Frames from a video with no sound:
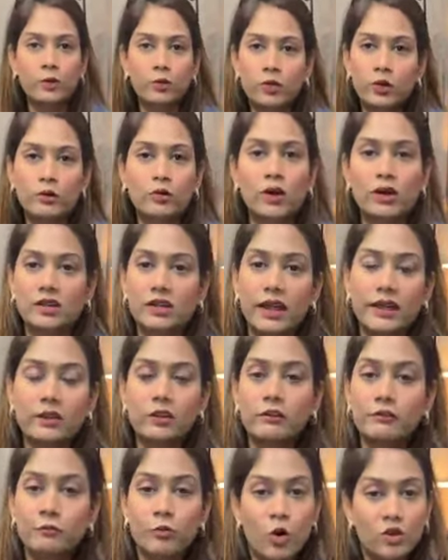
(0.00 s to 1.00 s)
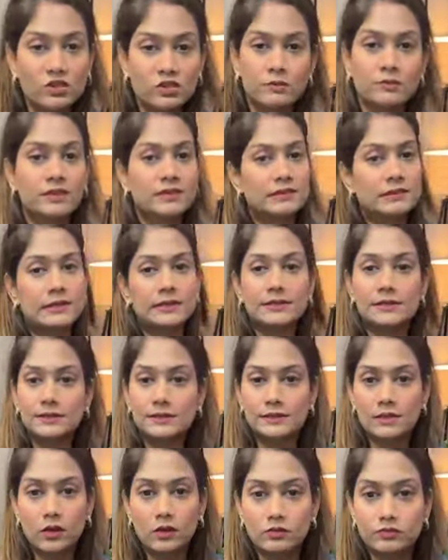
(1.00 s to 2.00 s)
आई डोंट नो व्हाट काइंड ऑफ मौसम इज
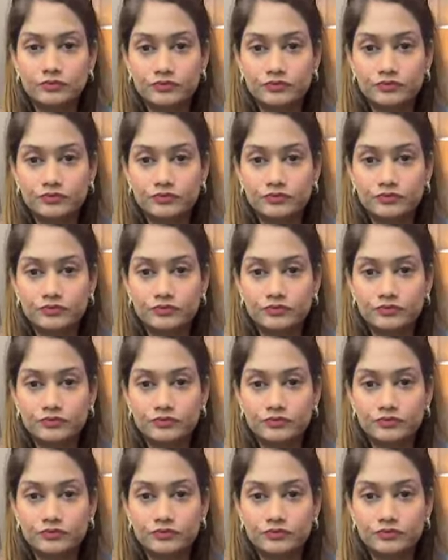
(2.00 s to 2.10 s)
दिस